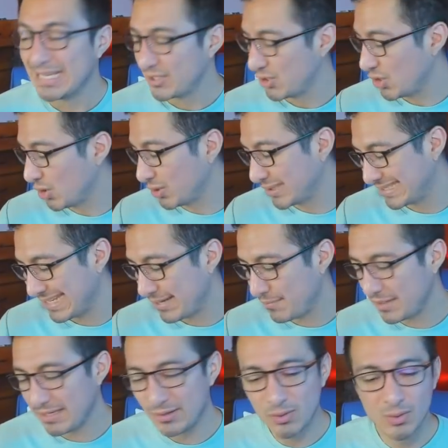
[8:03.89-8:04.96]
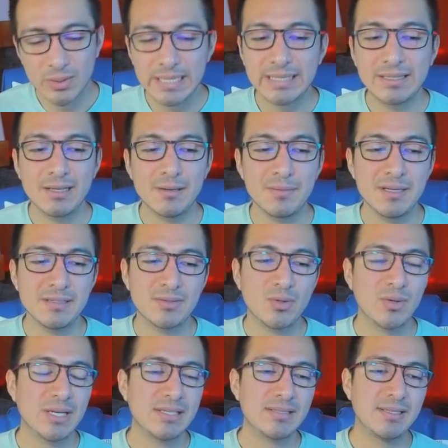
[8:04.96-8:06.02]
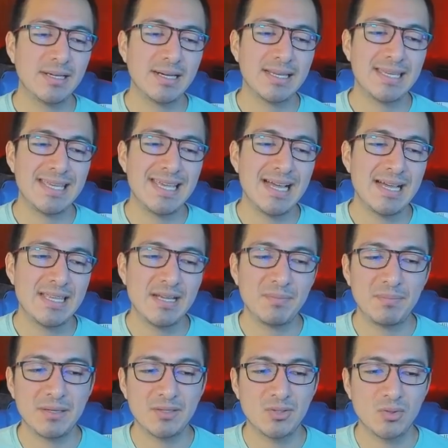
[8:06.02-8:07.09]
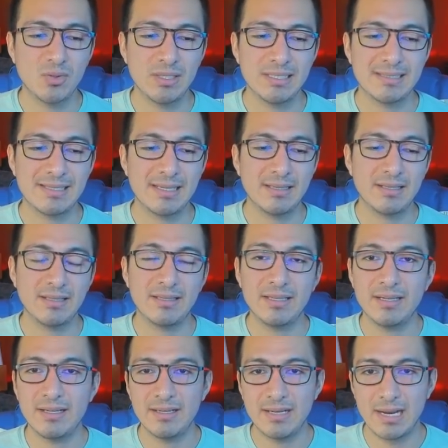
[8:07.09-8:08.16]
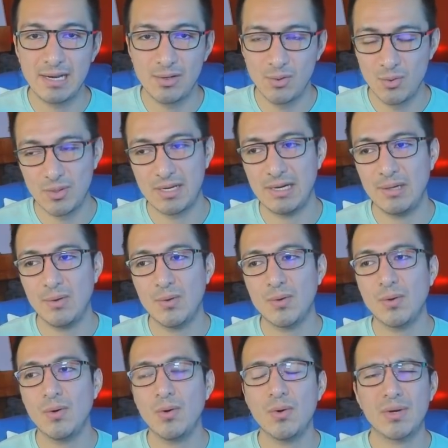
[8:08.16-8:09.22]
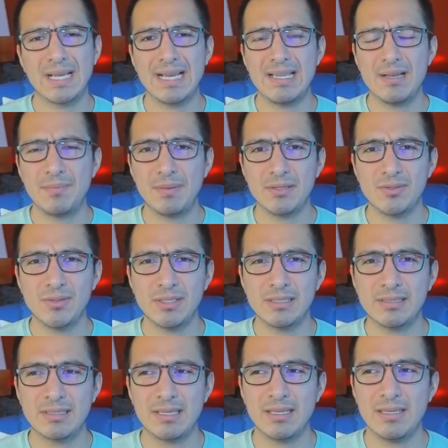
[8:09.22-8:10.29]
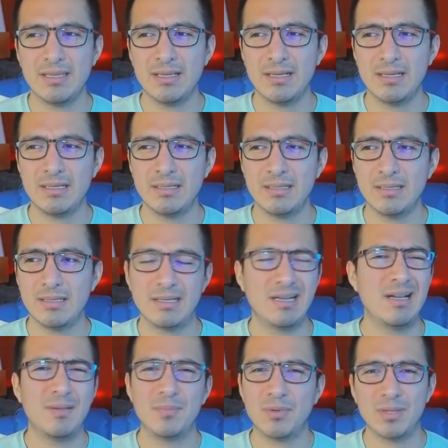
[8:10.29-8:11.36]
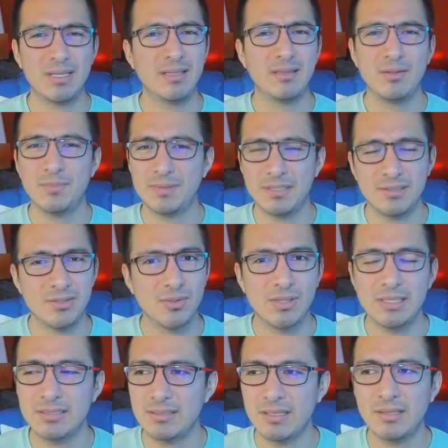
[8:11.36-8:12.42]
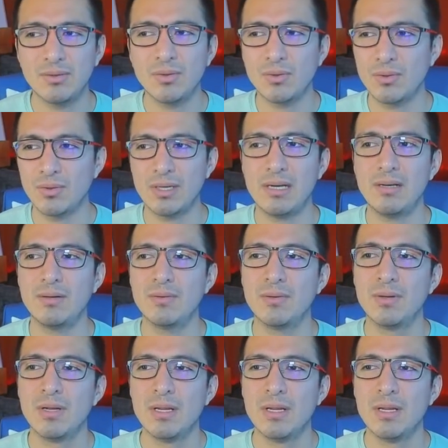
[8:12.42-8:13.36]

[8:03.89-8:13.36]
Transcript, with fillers: Yo sé Virgo que tal vez con esta energía haya personas que te tiren a loca, loco o que haya personas que digan, ay, ¿por qué te obsesionas tanto con algo?